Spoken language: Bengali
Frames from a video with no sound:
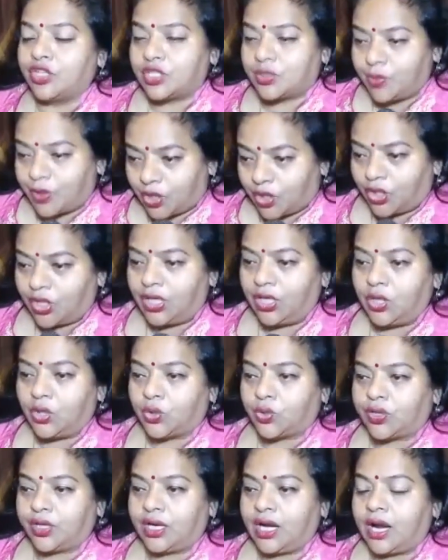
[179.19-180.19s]
ওয়েস্ট
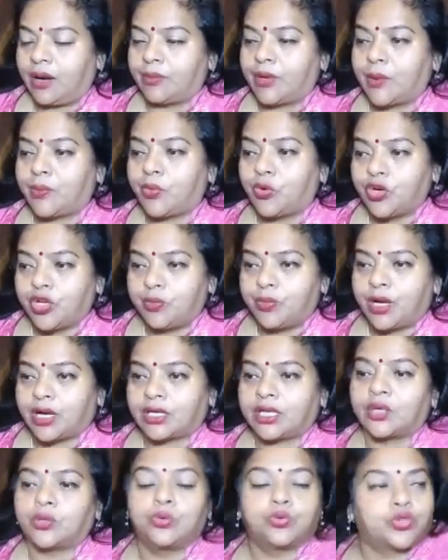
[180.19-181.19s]
বেঙ্গলের লোকেরা আমরা
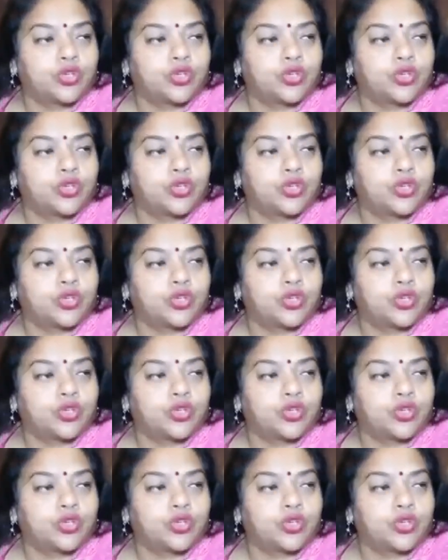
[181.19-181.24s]
পরিবারকে